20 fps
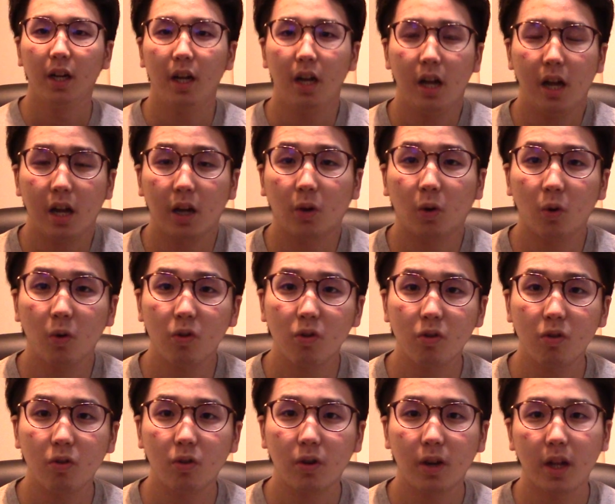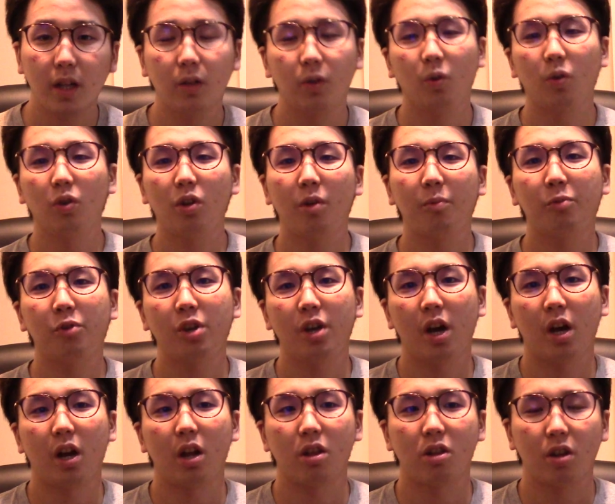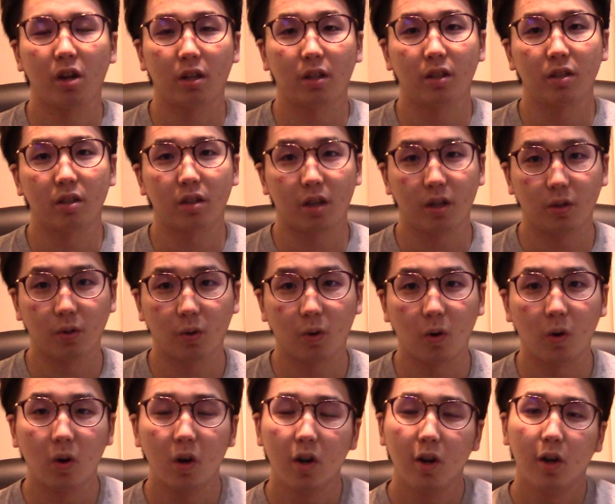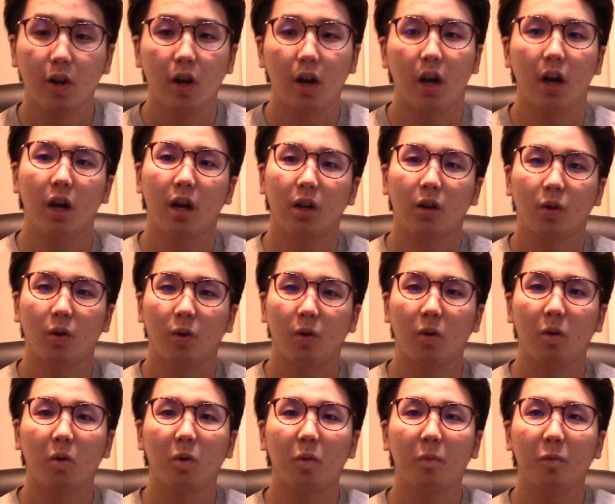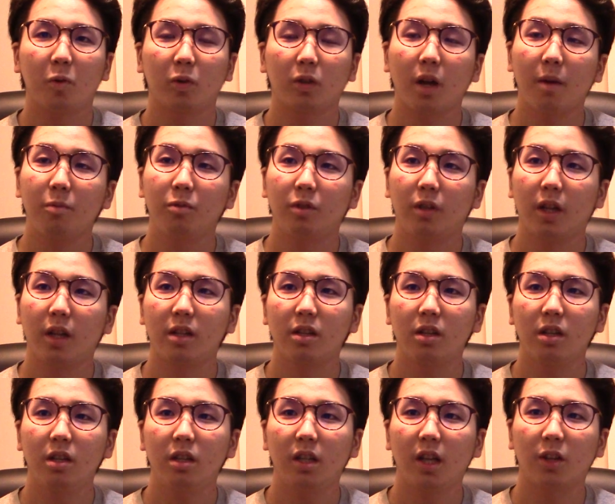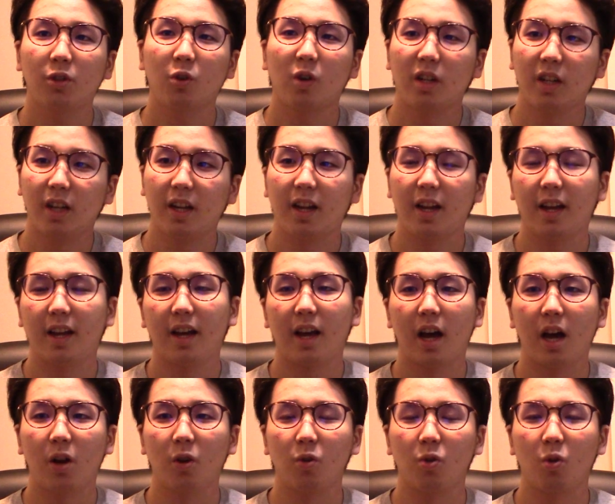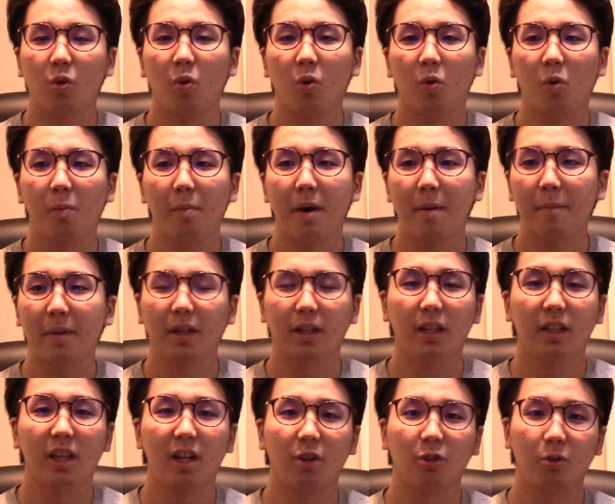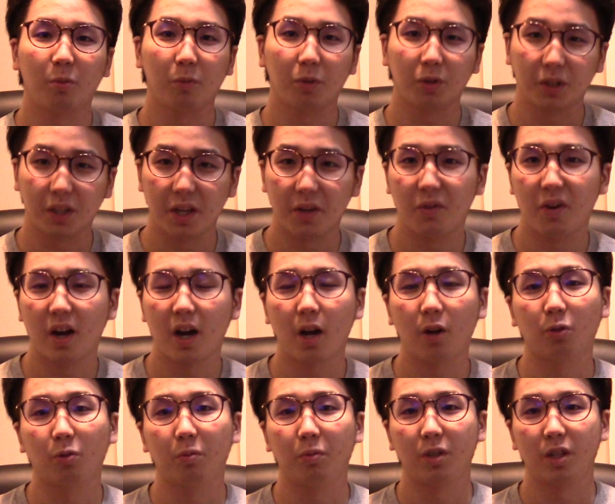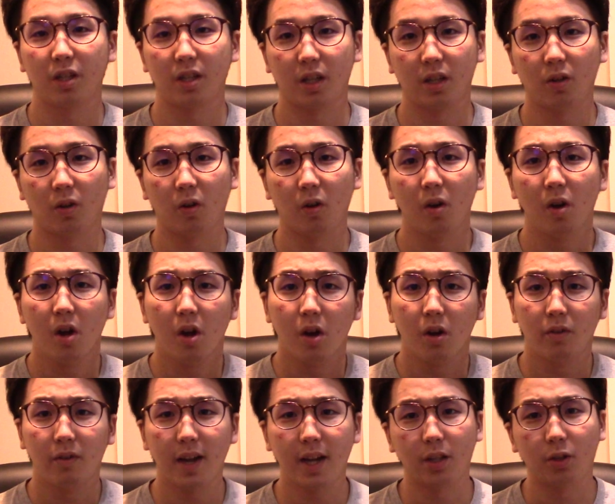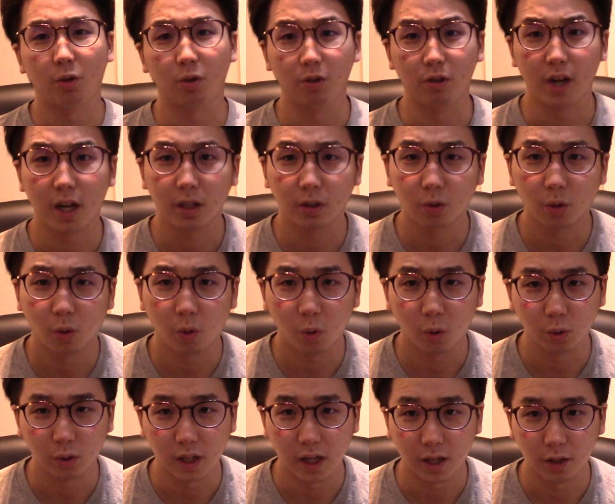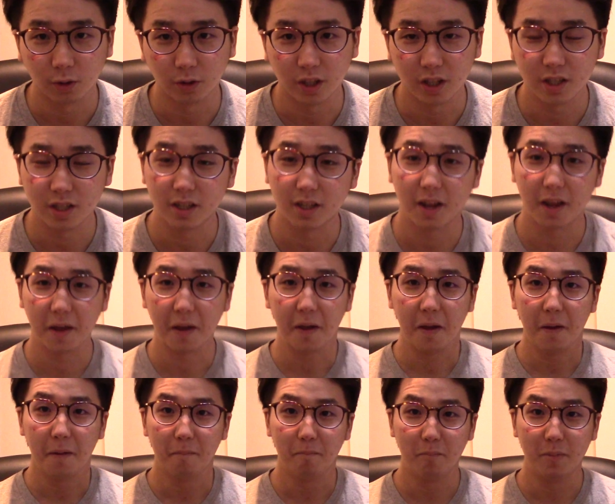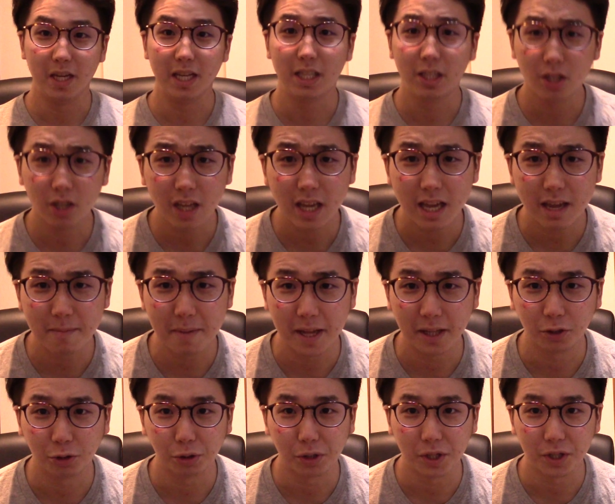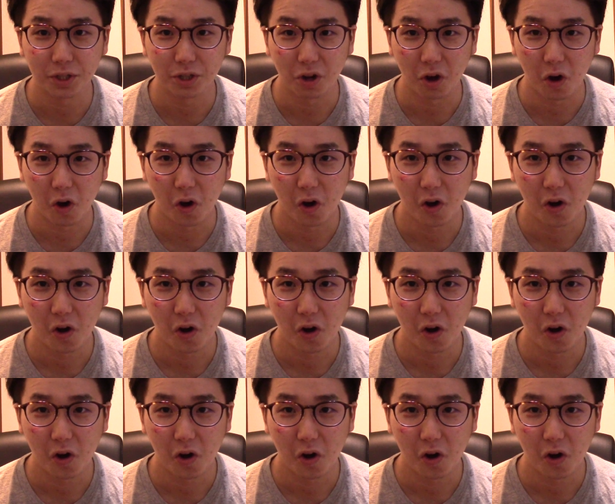え今週のね、どうでもいい話なんですけど、あのー、もう多分ねツイッターとかでねあの情報バンバン出てると思うんでわかると思うんですけどフェイトグランドオーダーのですね水着イベントですよ